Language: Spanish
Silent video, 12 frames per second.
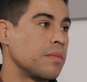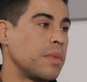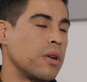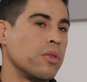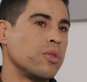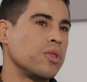
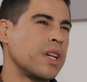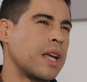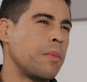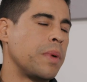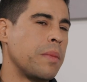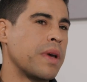pero yo llegué
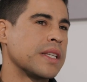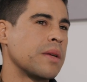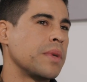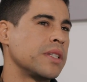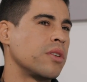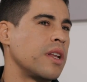el primer
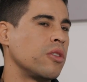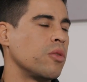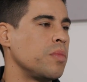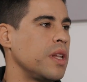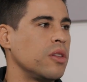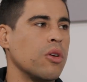semestre del
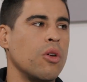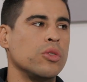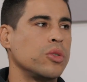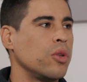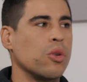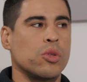
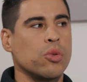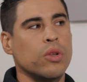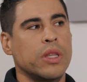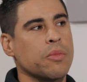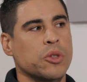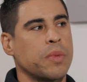2002, los
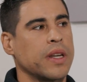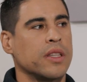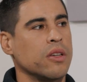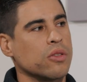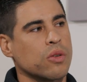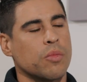últimos
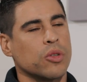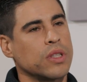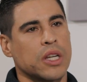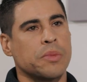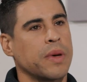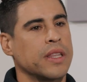partidos, como
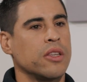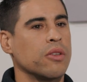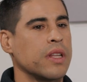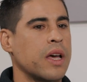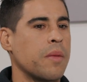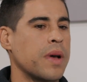tres
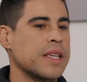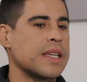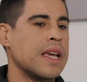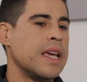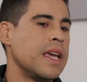partidos nada más.